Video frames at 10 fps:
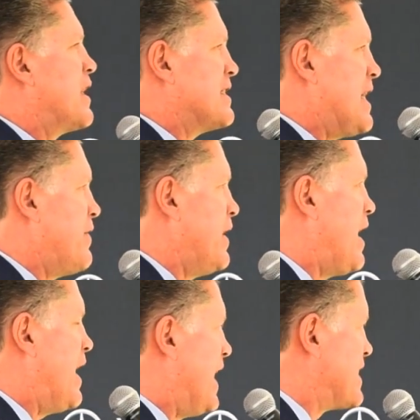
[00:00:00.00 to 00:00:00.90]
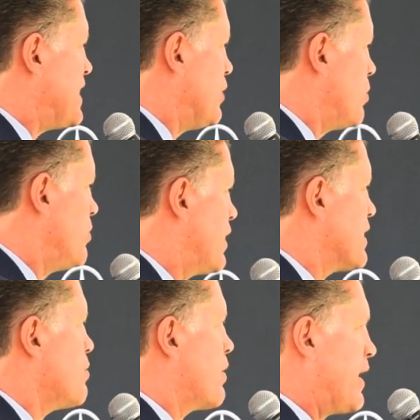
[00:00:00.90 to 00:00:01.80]
traslade al éxito, que
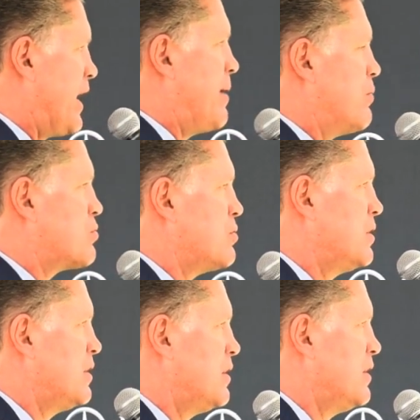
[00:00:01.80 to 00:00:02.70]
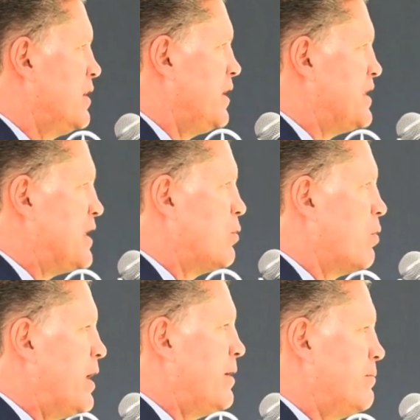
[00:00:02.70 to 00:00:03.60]
es lo que queremos. Y sin
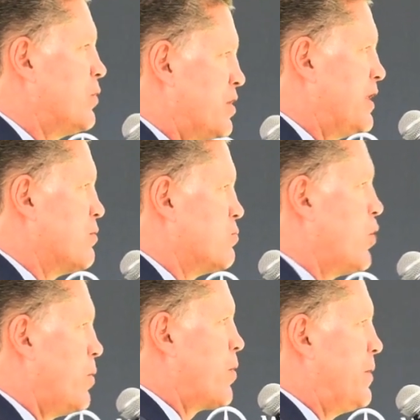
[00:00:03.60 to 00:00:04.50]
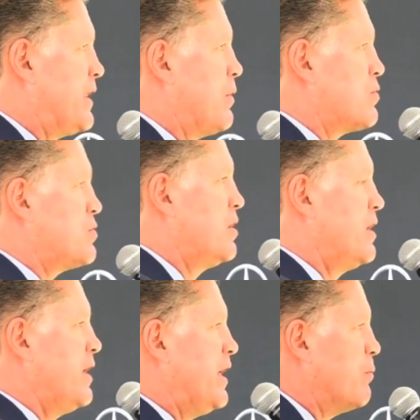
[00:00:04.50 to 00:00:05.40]
duda nos sentimos muy comprometidos
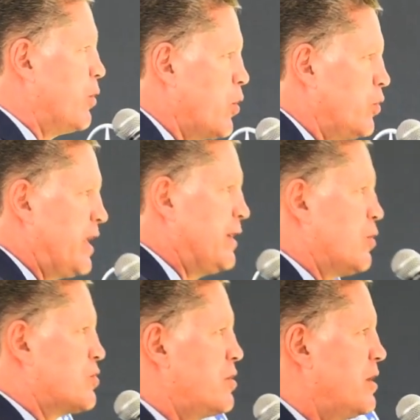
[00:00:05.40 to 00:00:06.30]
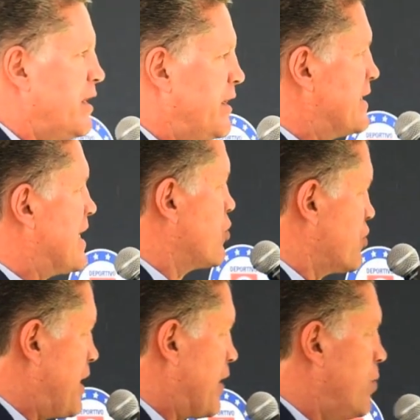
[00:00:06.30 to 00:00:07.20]
y muy contentos de esta sociedad